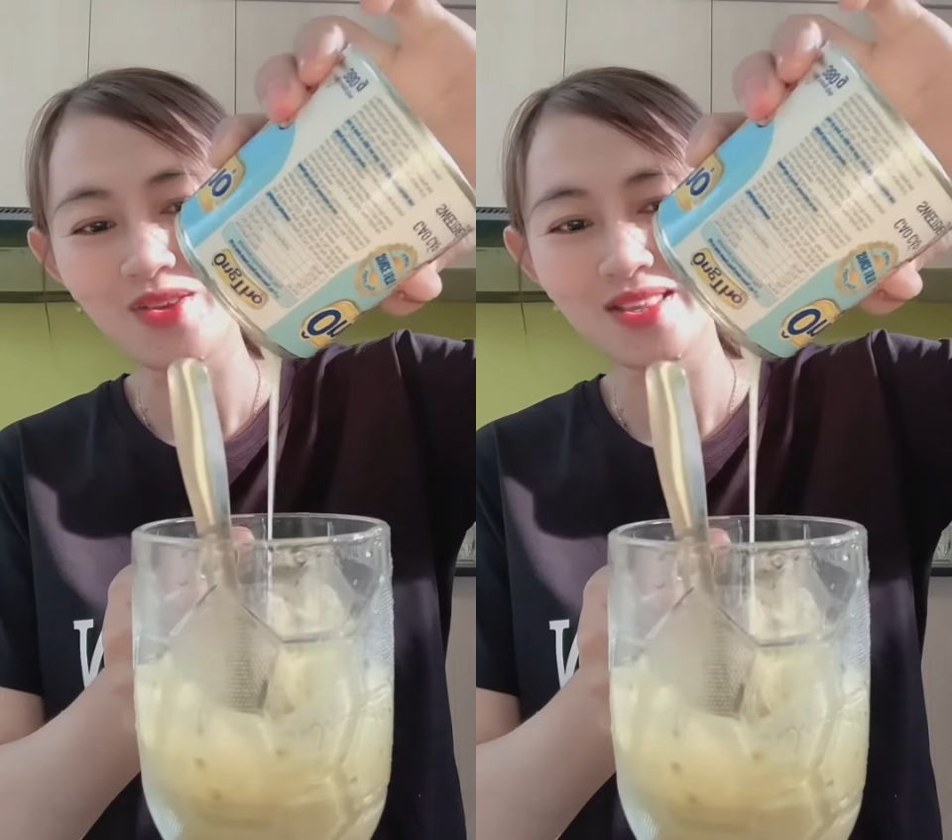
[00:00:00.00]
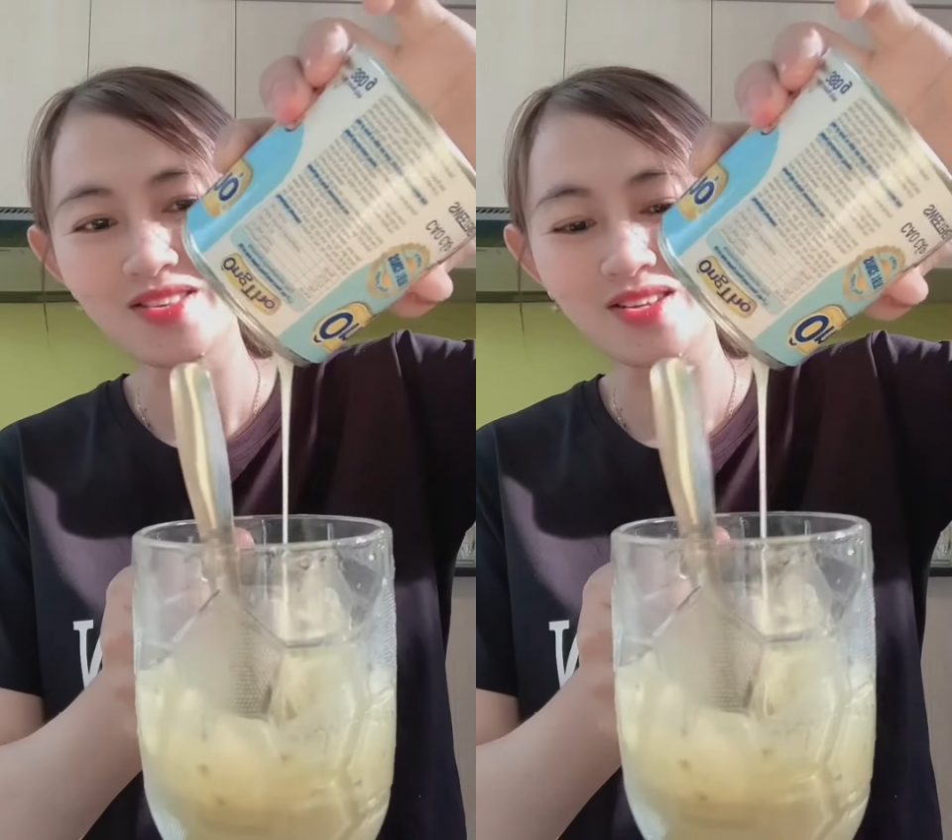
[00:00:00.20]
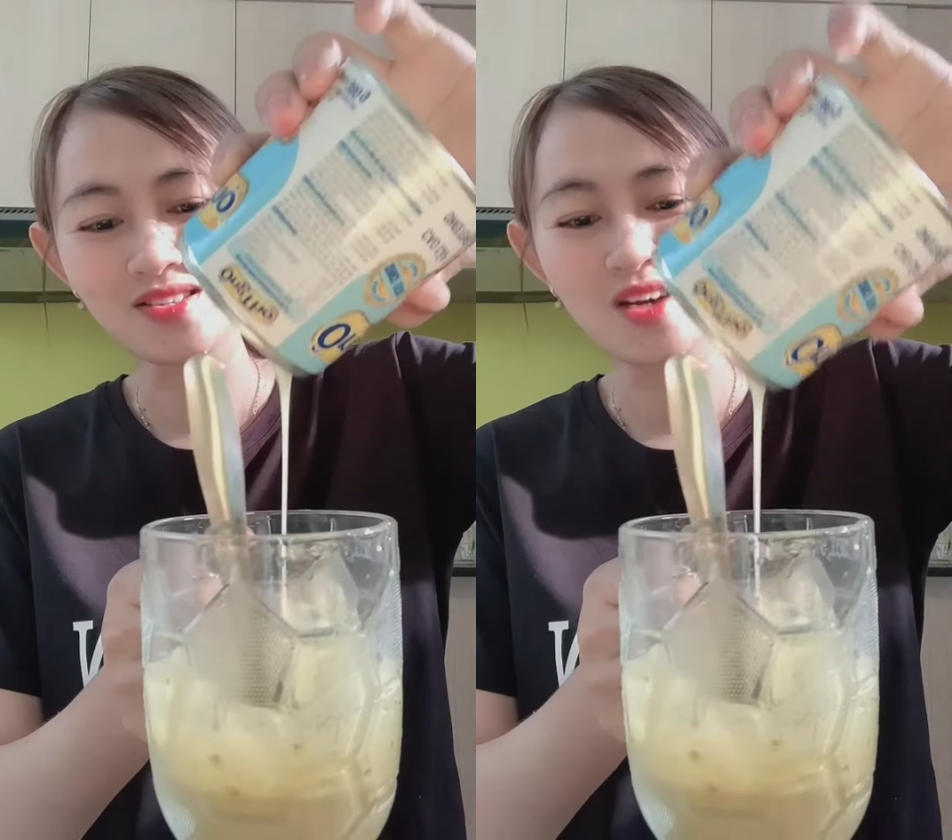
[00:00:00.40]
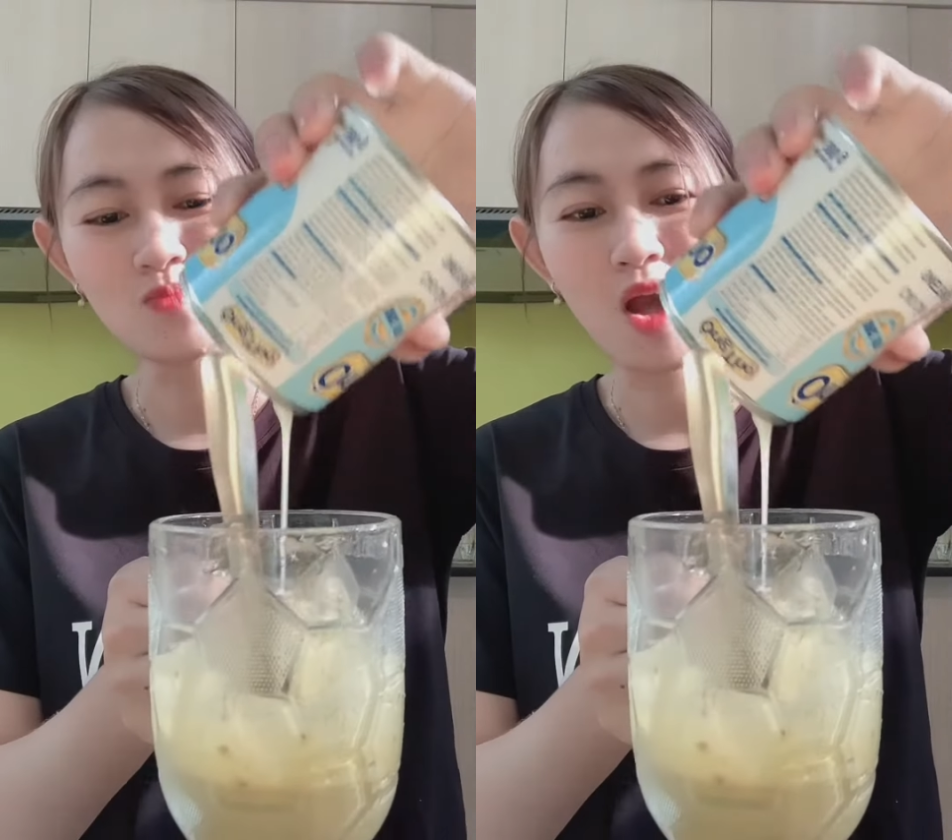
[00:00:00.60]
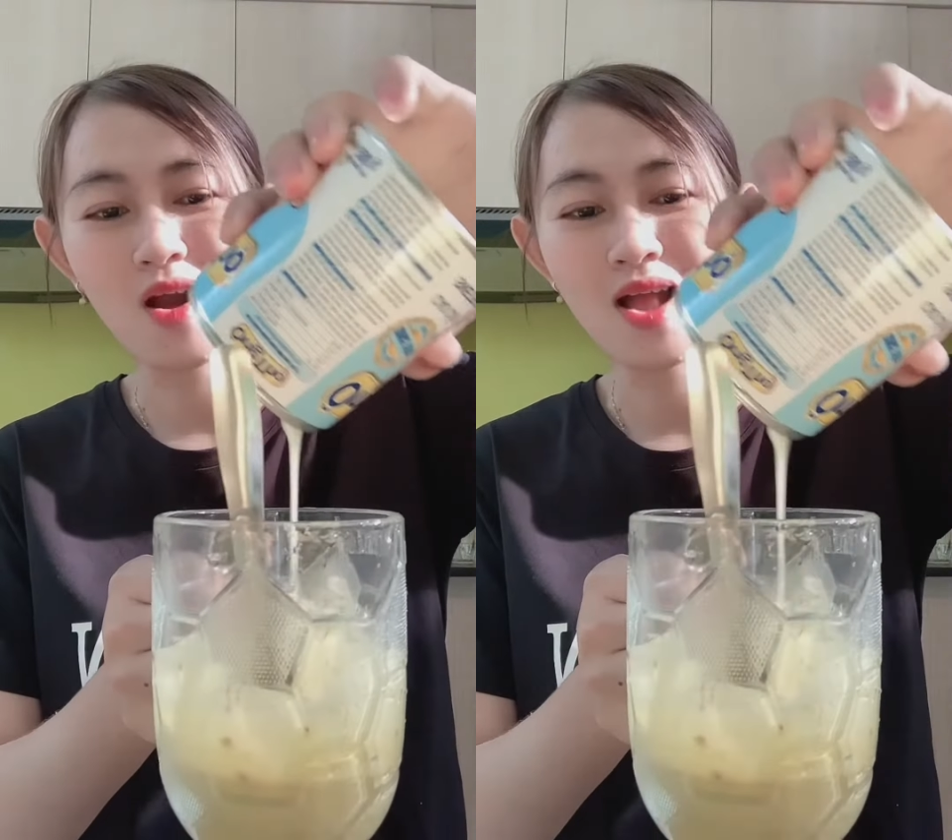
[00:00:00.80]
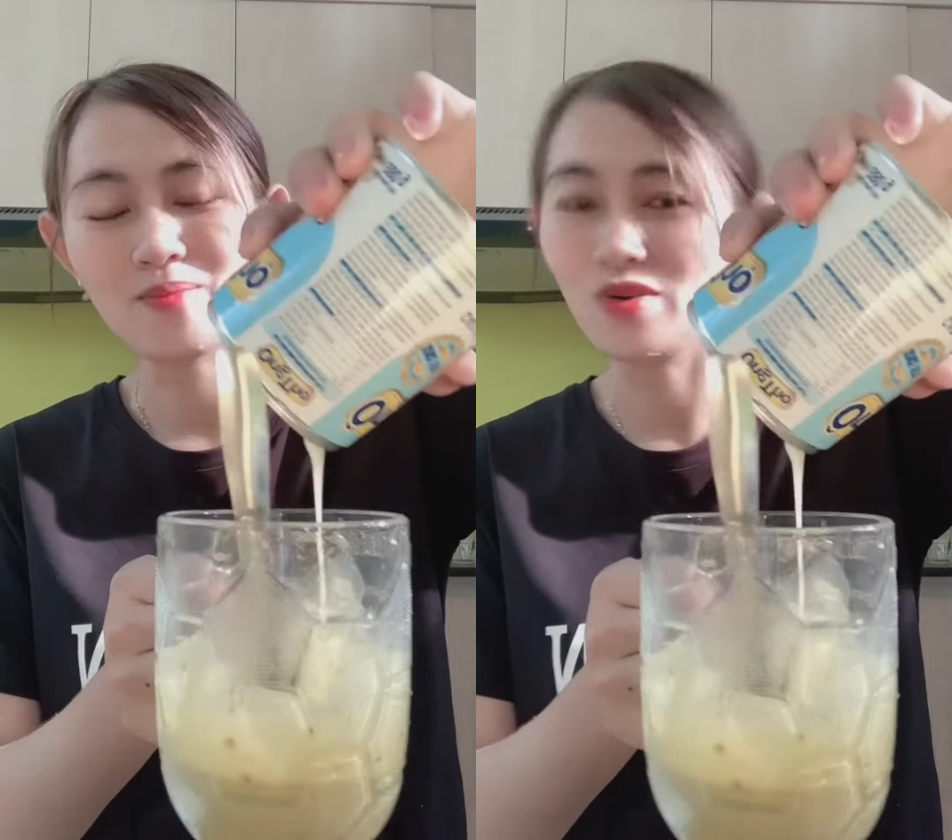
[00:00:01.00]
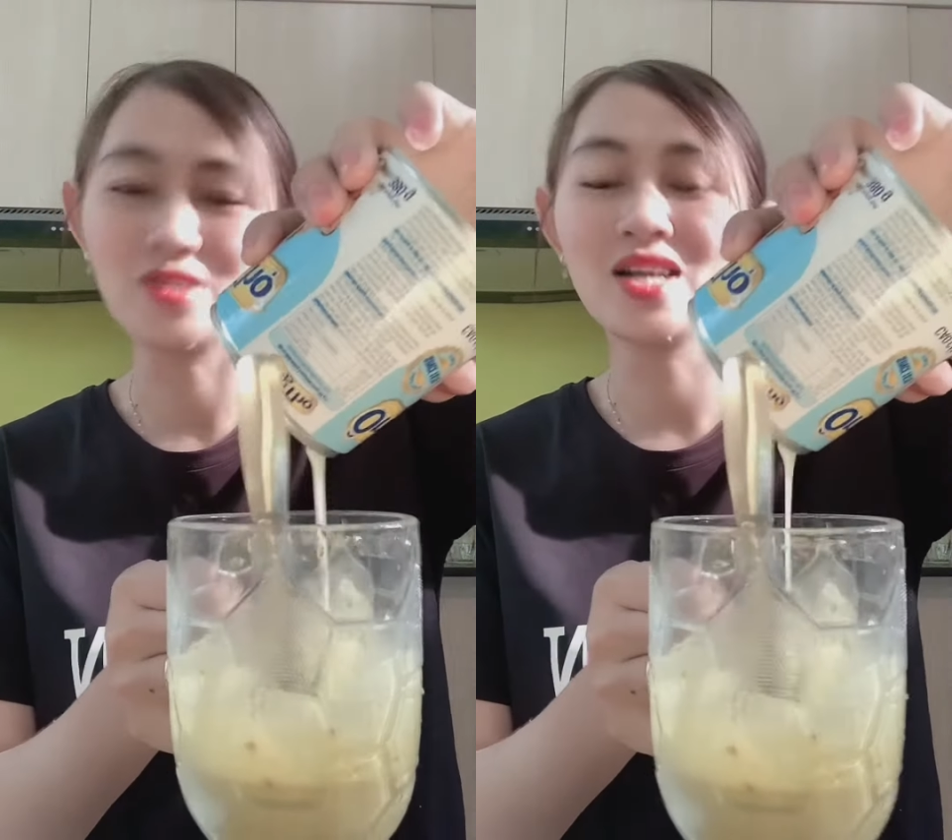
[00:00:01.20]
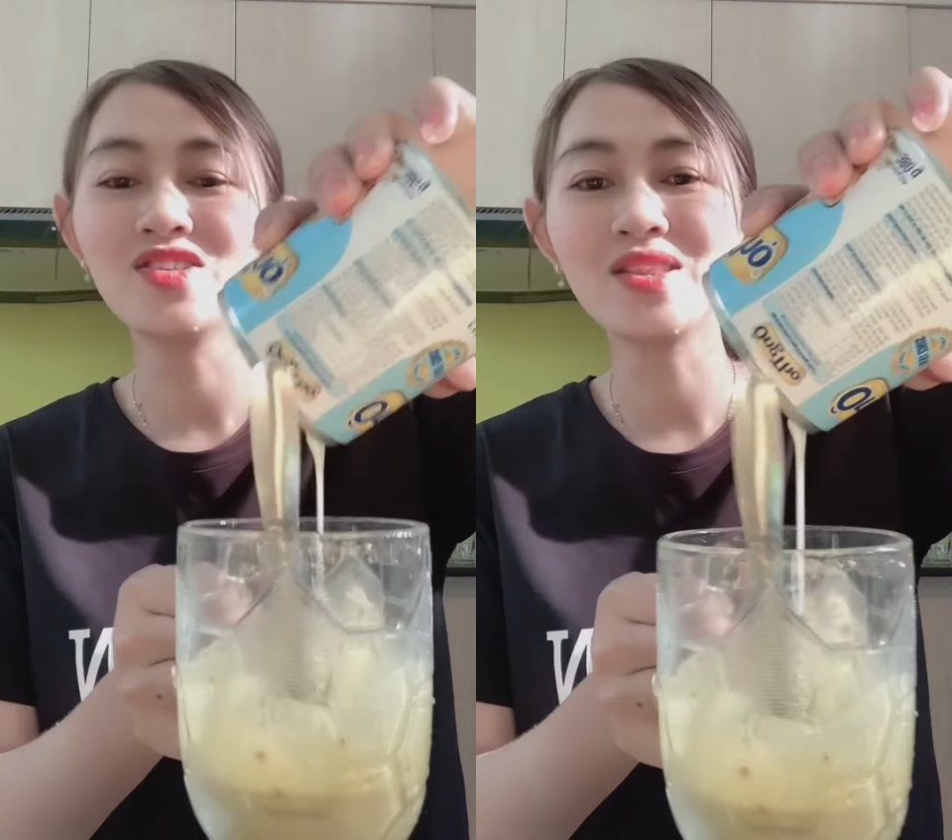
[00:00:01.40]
tuyến sẽ cho sữa ông thọ hoặc là mọi người thích